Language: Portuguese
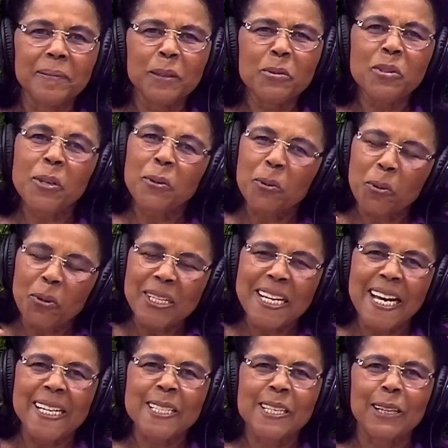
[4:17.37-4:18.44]
O Senhor
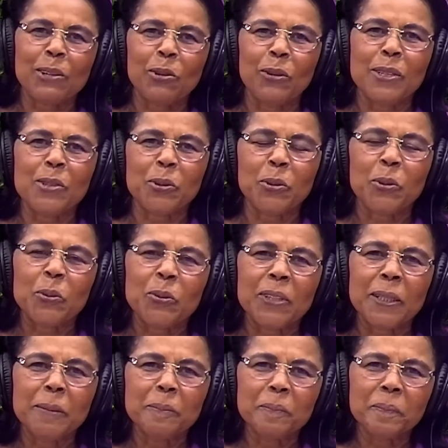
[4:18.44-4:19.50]
conhece tua
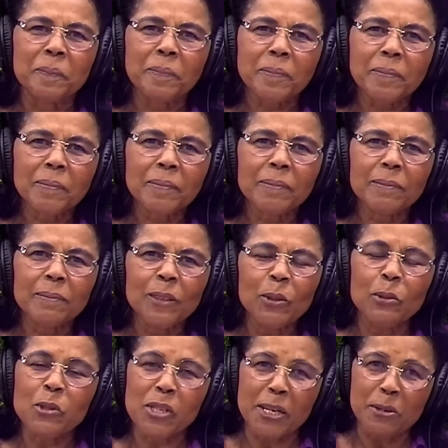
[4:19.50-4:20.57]
estrutura.
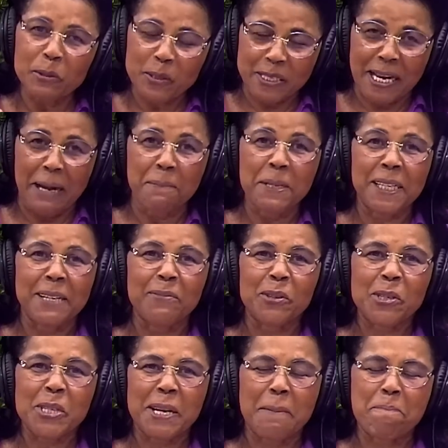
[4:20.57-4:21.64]
O Senhor sabe que
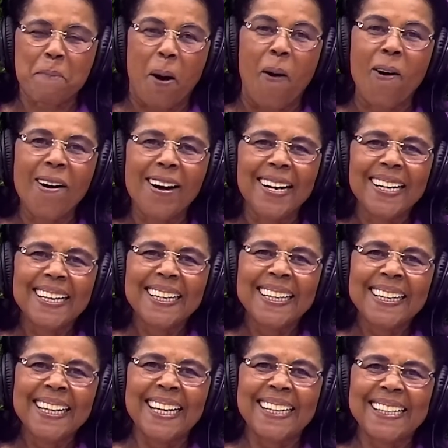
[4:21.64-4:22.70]
você é pó.
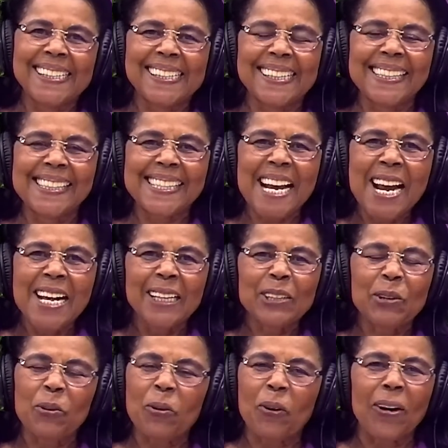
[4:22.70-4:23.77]
Ele diz:
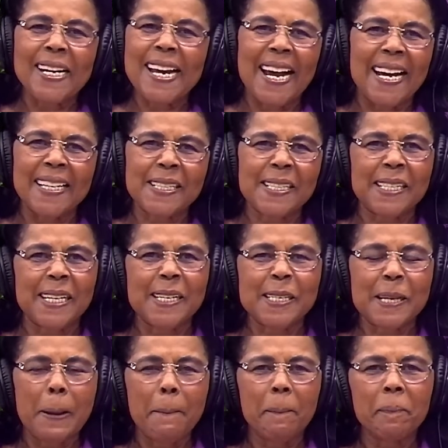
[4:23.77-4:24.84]
Tu conheces
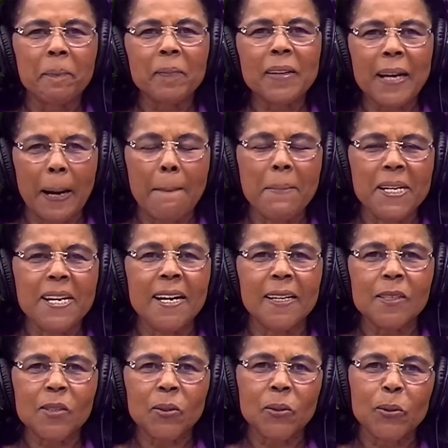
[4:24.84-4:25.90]
a minha
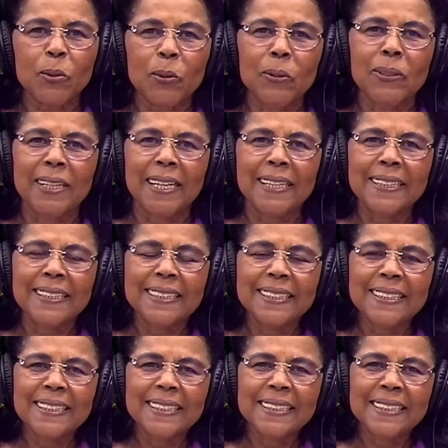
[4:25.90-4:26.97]
estrutura.
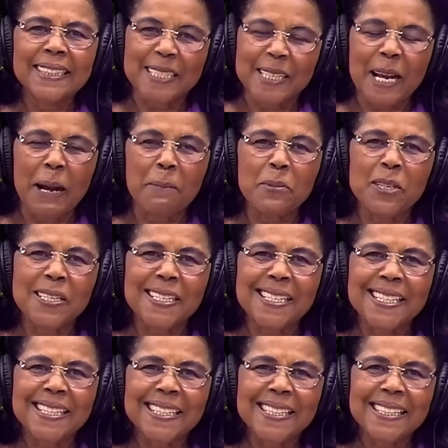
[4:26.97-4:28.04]
E sabes
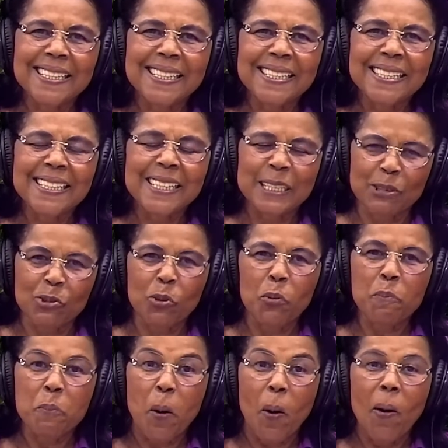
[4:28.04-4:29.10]
que sou
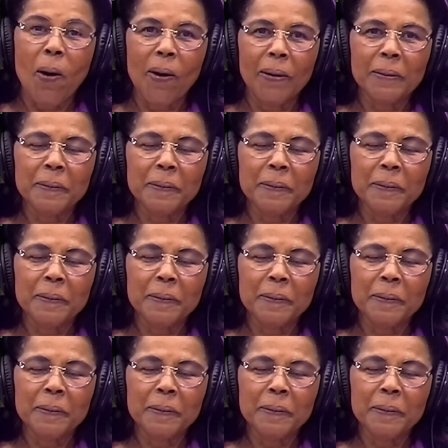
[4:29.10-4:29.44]
pó.